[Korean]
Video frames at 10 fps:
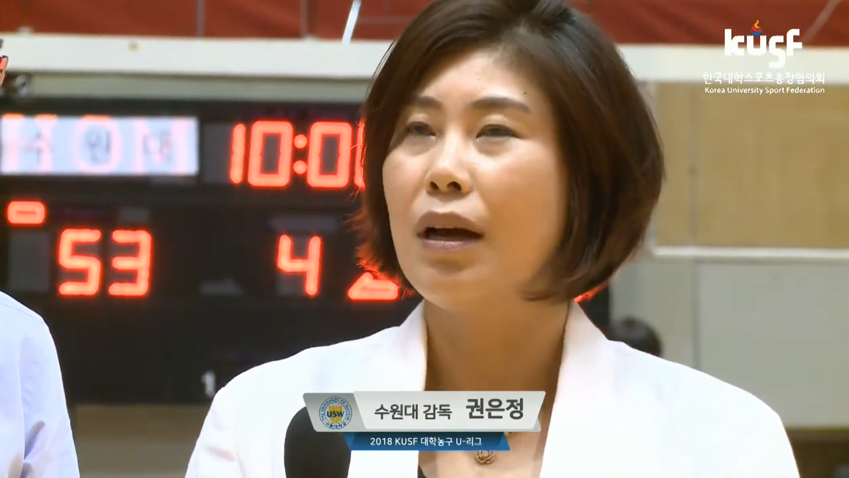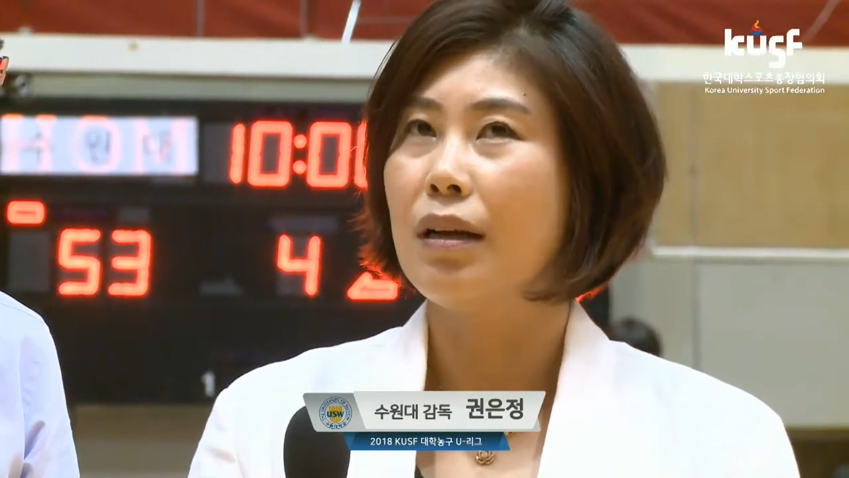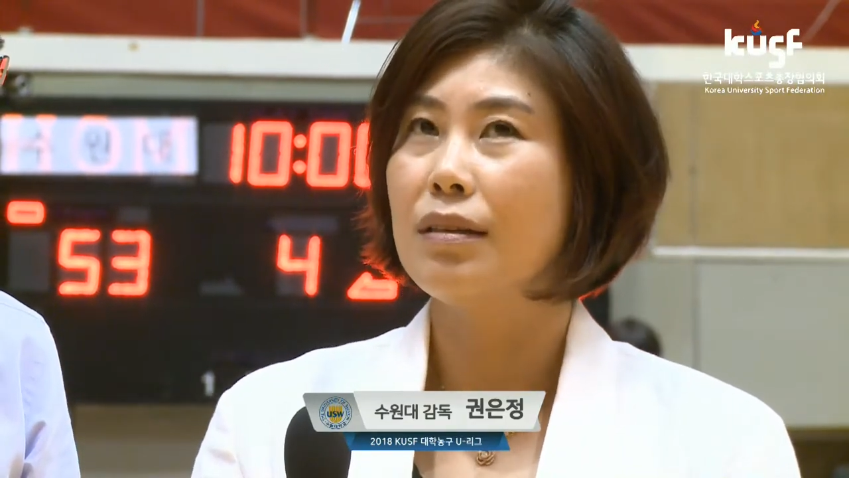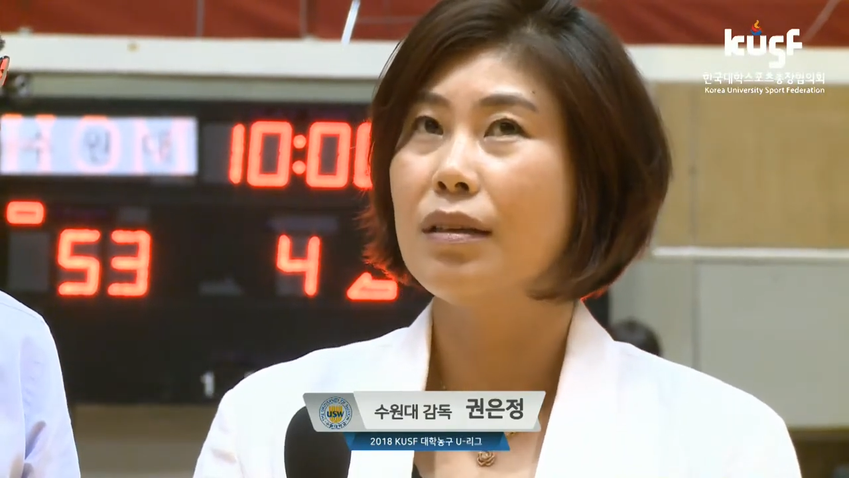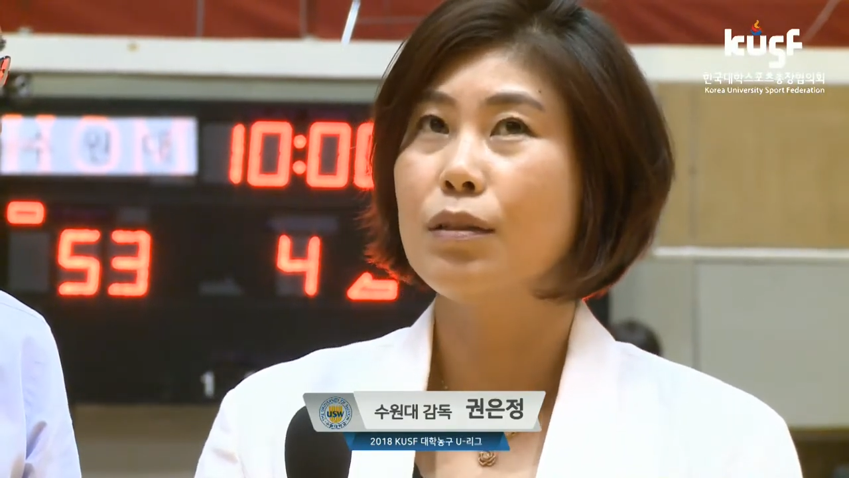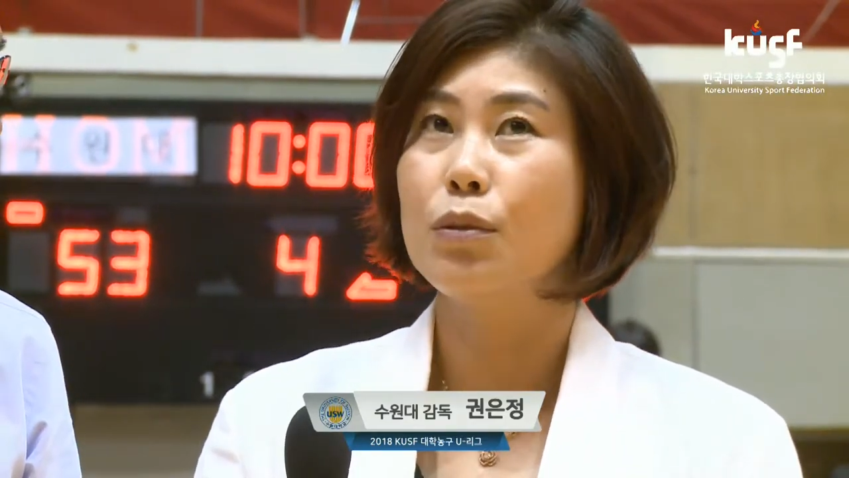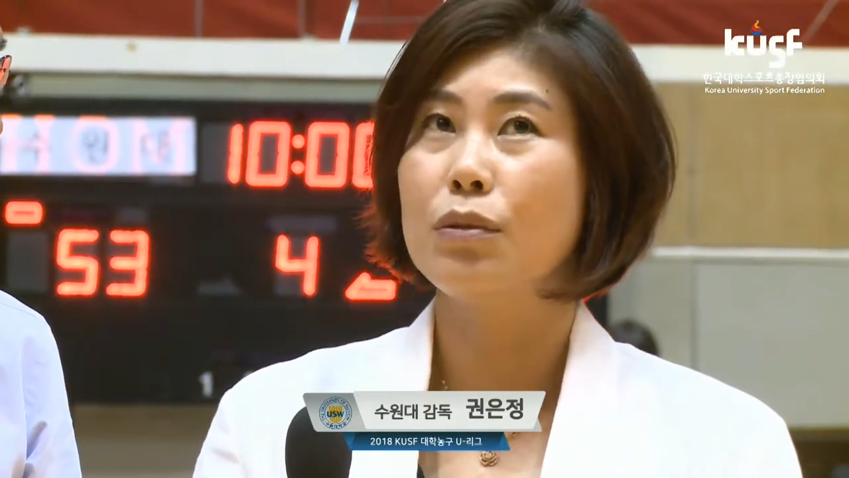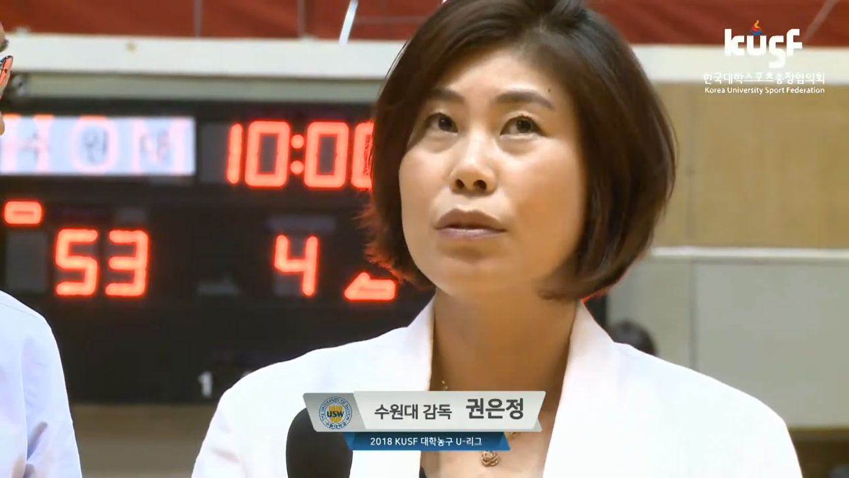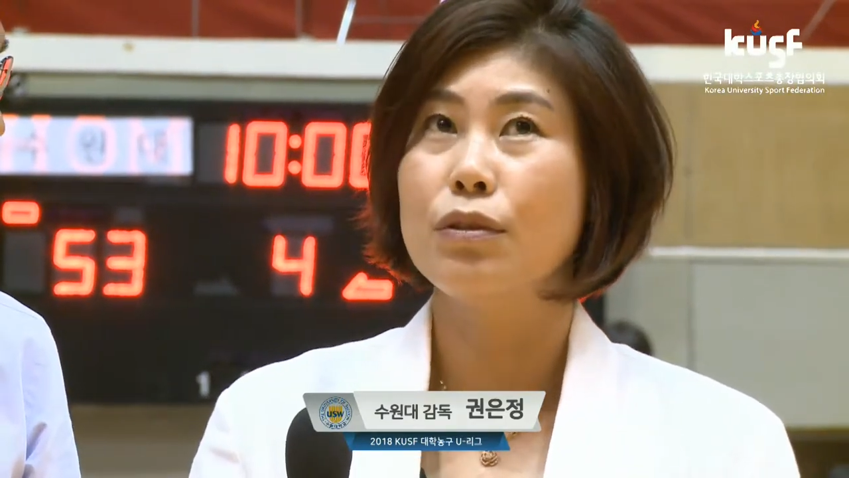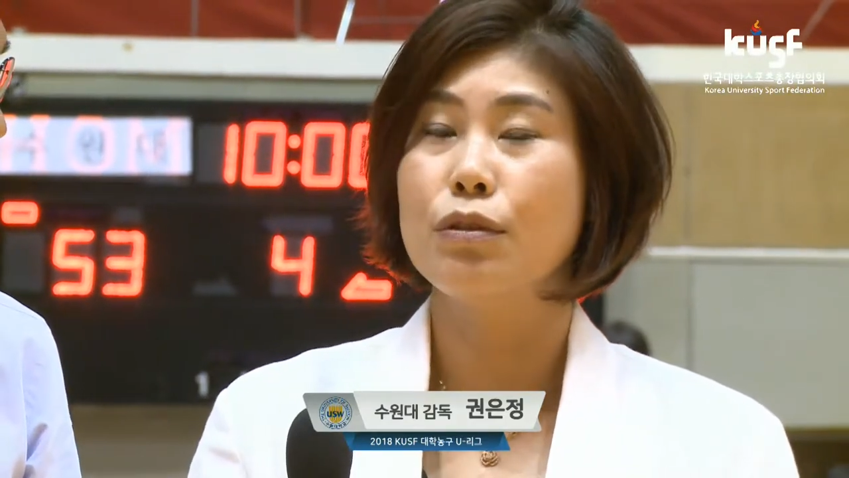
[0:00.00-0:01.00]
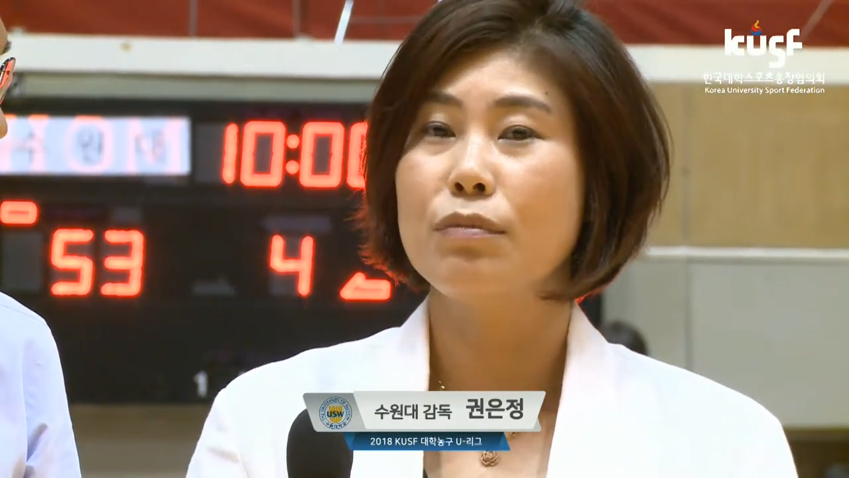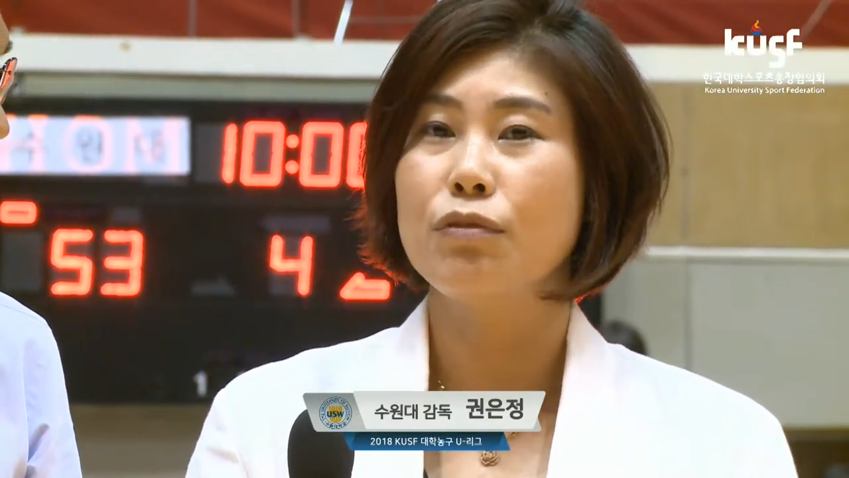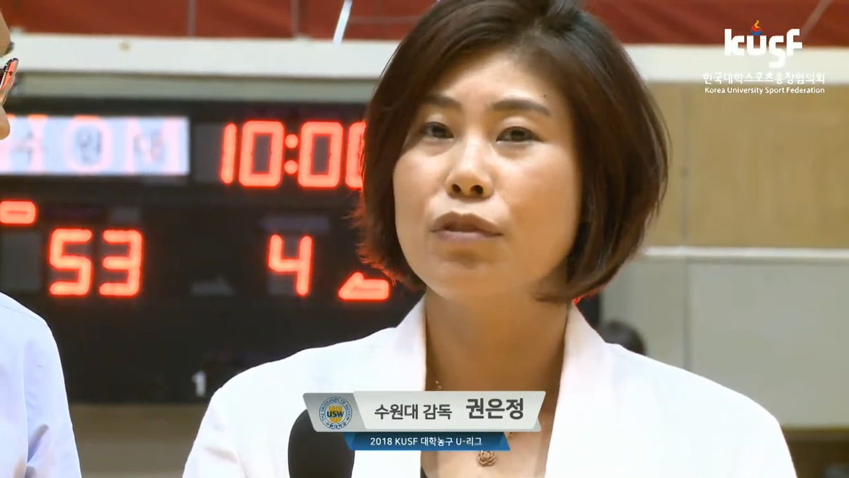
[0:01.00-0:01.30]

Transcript: 아이들한테도 그 좀,